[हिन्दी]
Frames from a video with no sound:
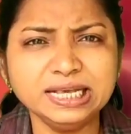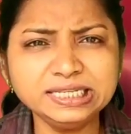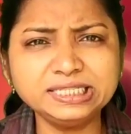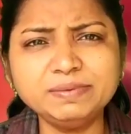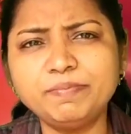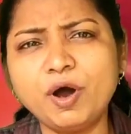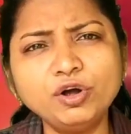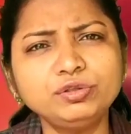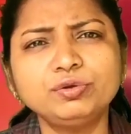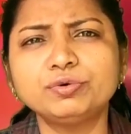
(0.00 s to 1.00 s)
इससे
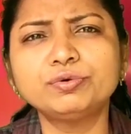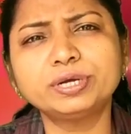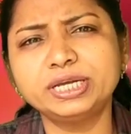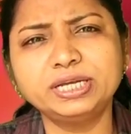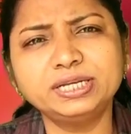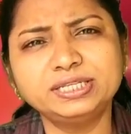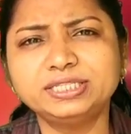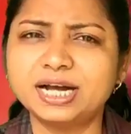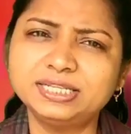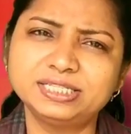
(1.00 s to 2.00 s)
बहुत लोगों की
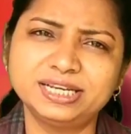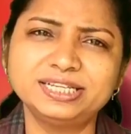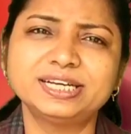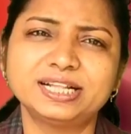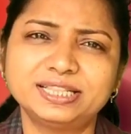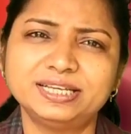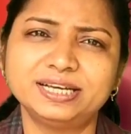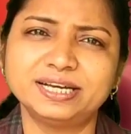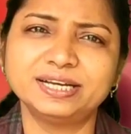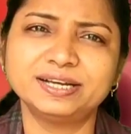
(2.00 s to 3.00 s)
जान चली जाती
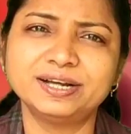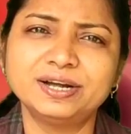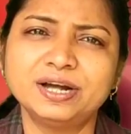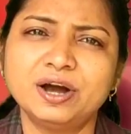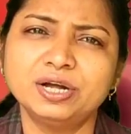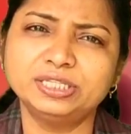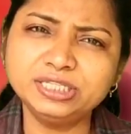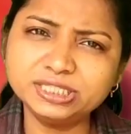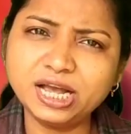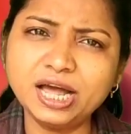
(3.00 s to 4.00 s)
है
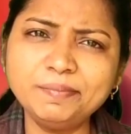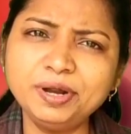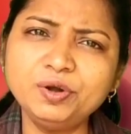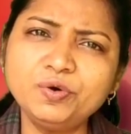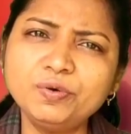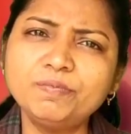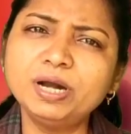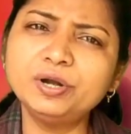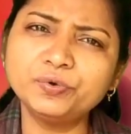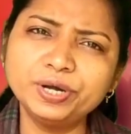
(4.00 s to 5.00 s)
जिस घर में लोग
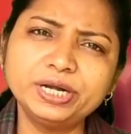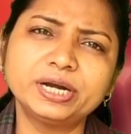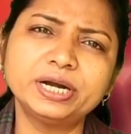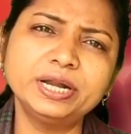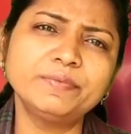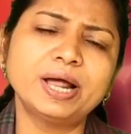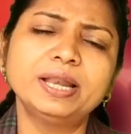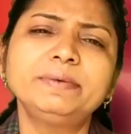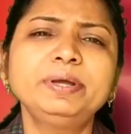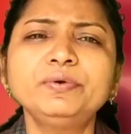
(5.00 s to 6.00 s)
ब्लड डोनेट करने
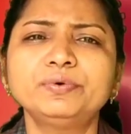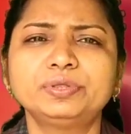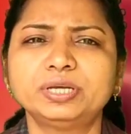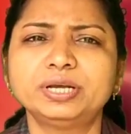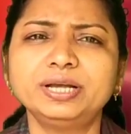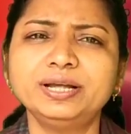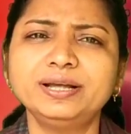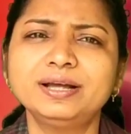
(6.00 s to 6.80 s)
वाले भी होते हैं